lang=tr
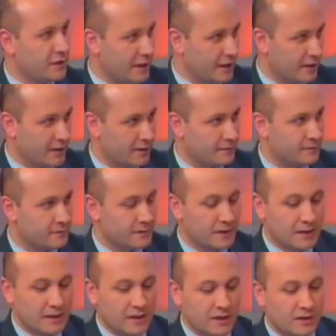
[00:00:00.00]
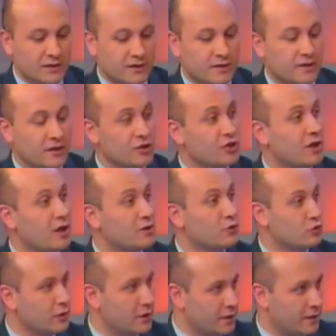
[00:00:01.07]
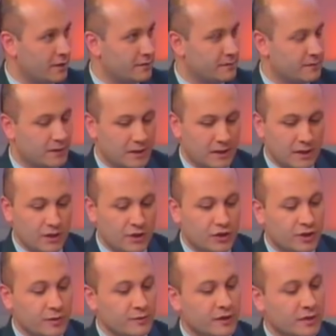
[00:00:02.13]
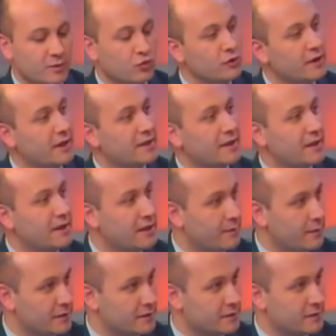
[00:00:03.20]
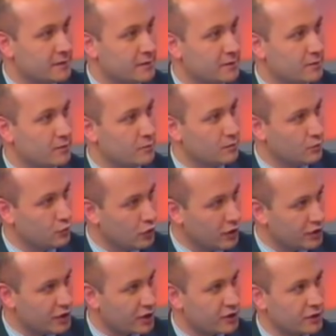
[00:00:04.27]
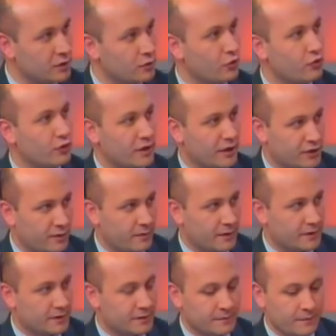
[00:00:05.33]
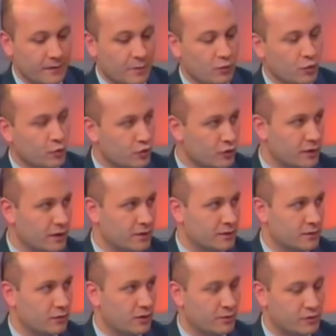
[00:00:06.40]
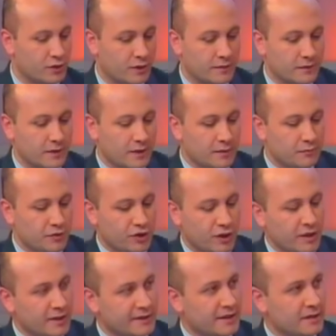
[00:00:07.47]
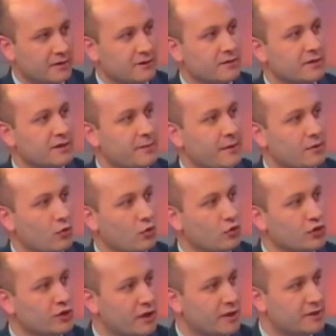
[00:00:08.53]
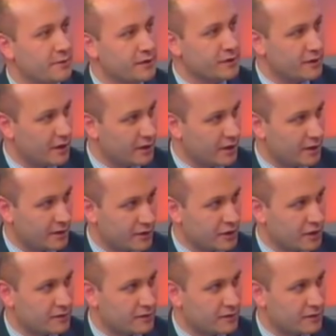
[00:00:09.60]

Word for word: tedbirlerle, hı hı. kısıtlayıcı kanunlarla hiç kimse bunları engelleyemez. Bu kaçakçılığın önüne geçemez. Mümkün değildir böyle bir şey. Bir şeyi yasakladığınız zaman onun cazibesi daha da